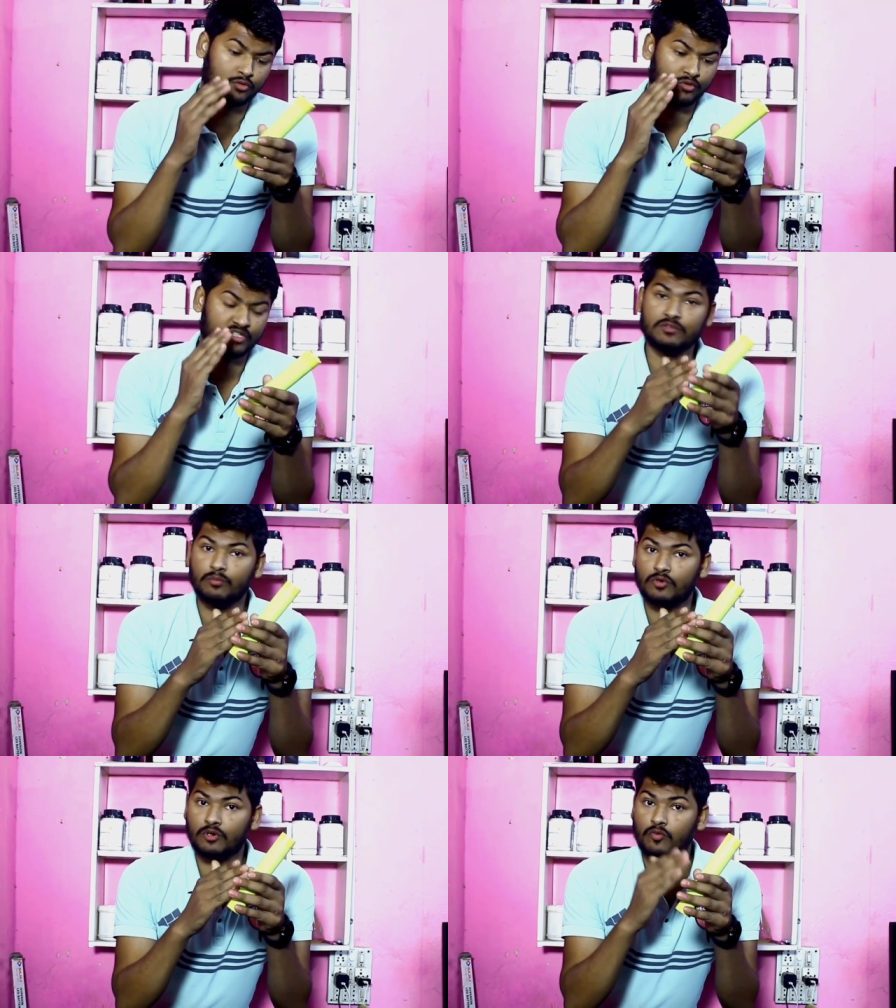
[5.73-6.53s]
तो
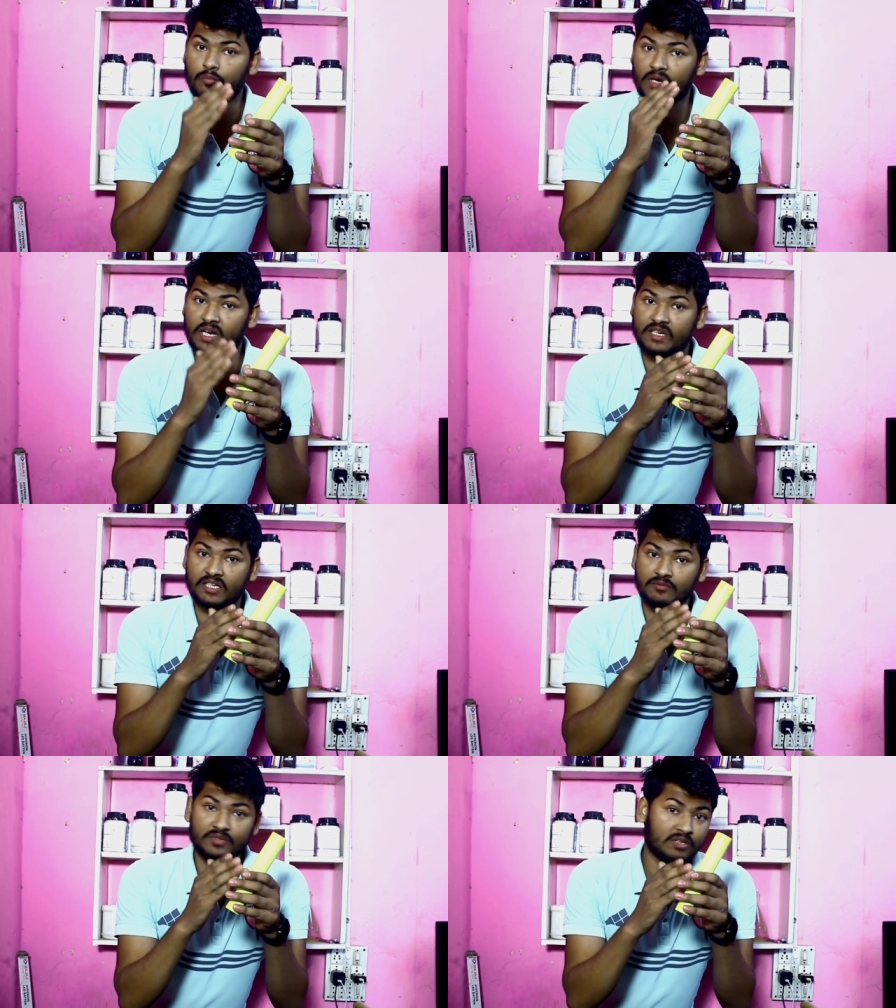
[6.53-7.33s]
इस मोटर को
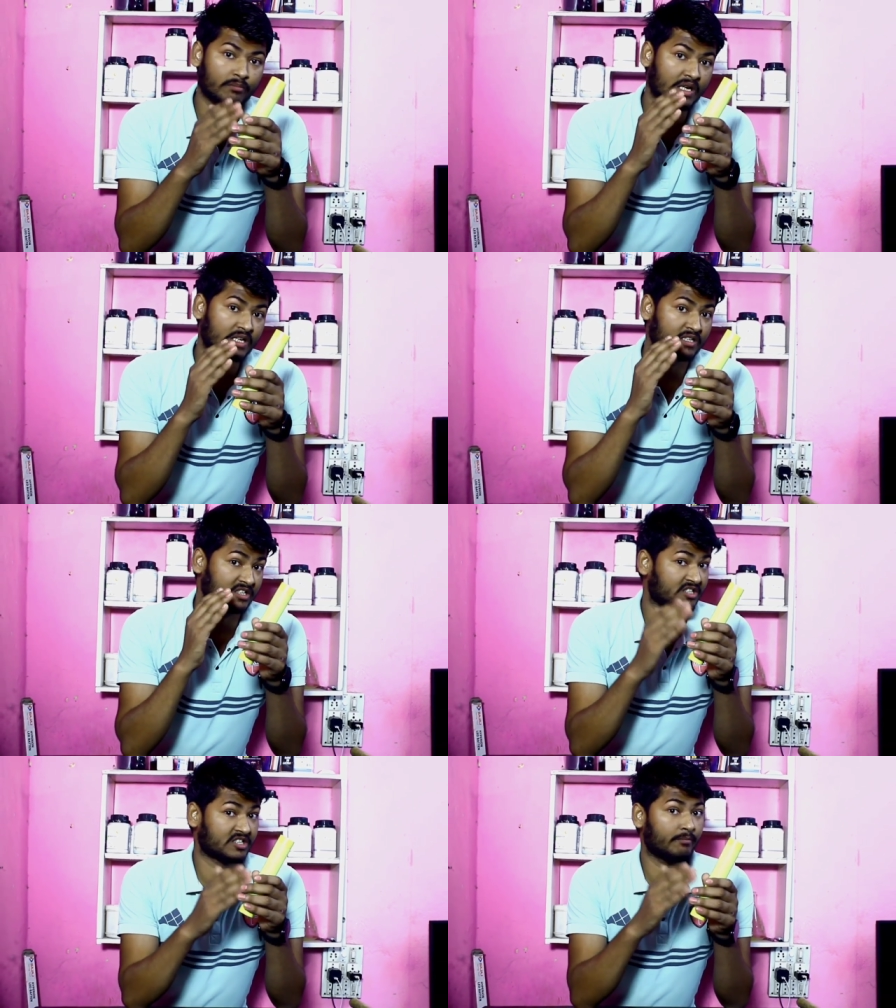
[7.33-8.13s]
बनाने की विधि मैंने
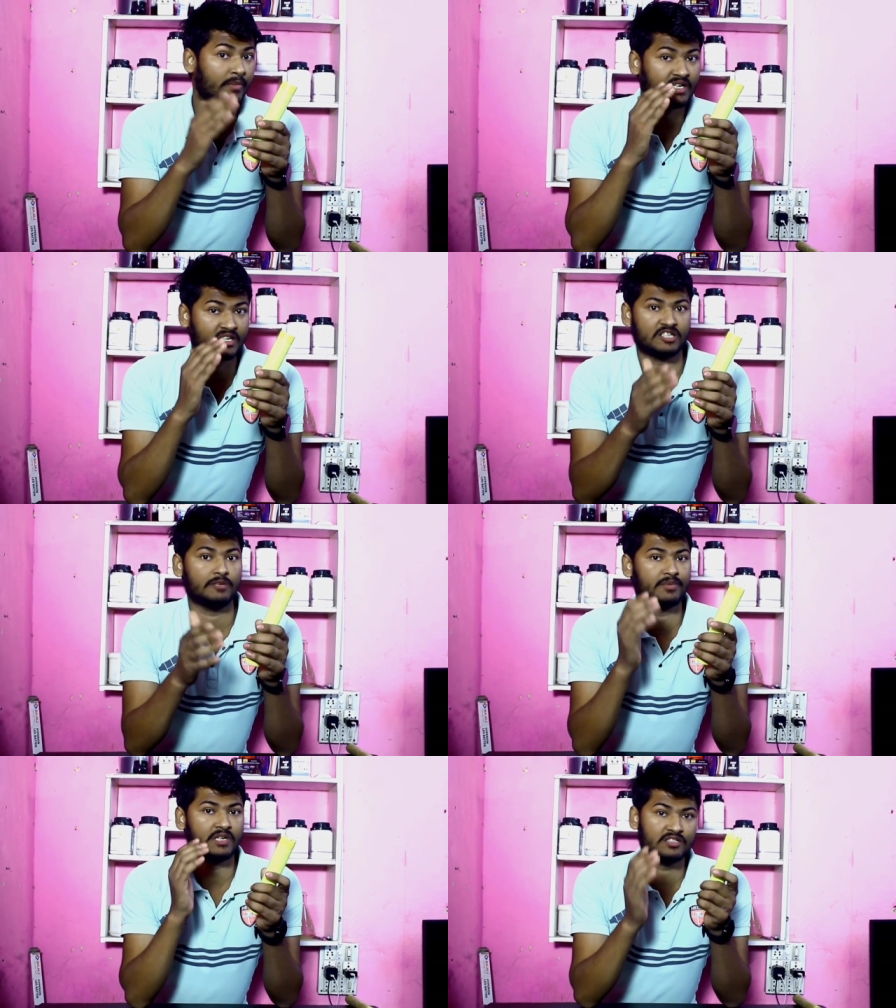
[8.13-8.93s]
स्टेप बाई
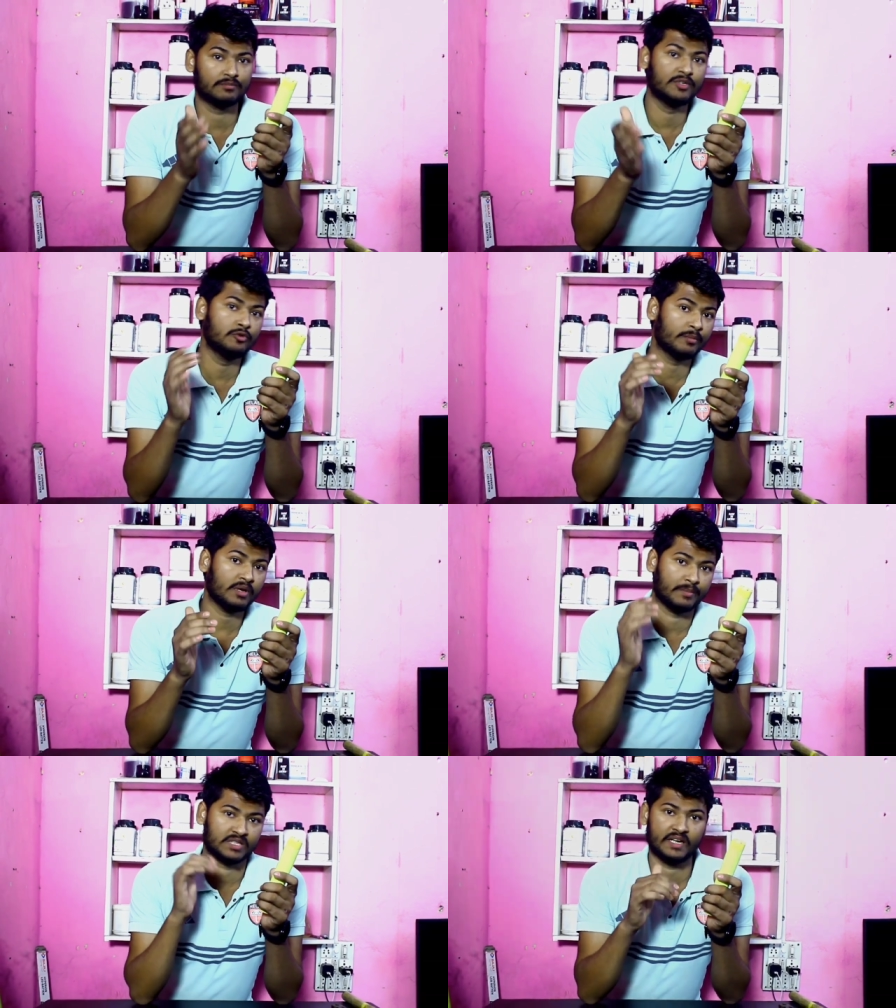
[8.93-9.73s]
स्टेप इस वीडियो
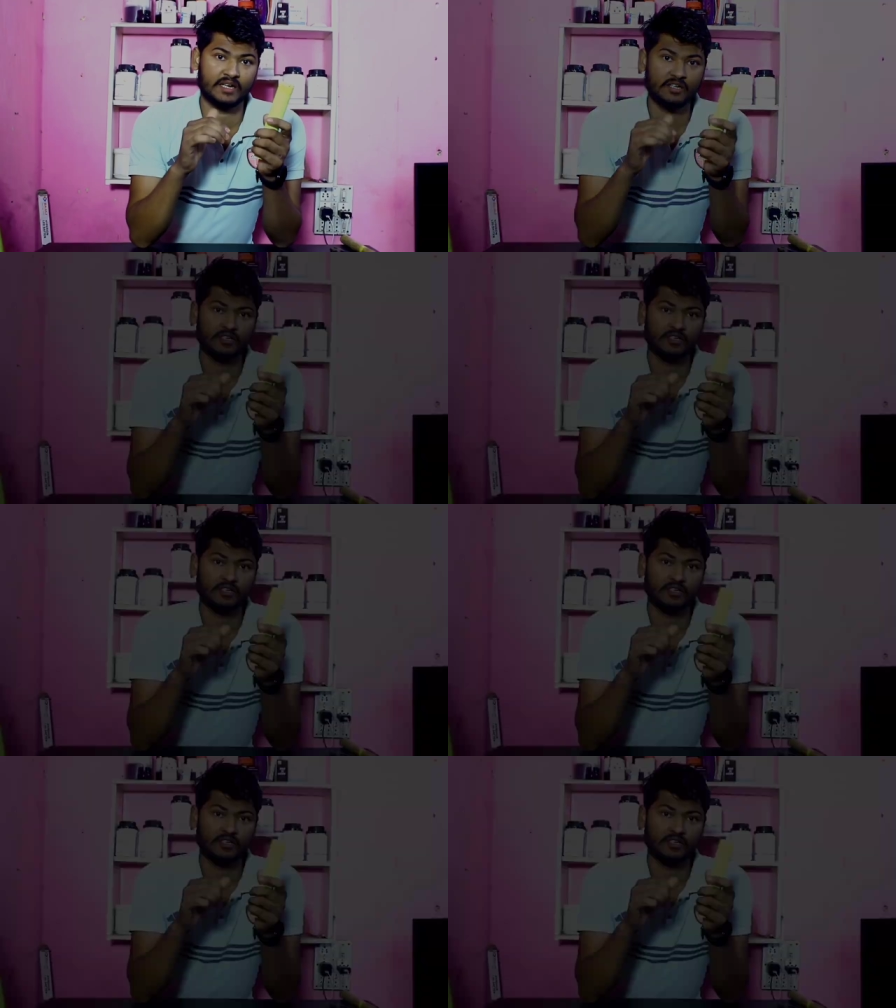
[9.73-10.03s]
में बताया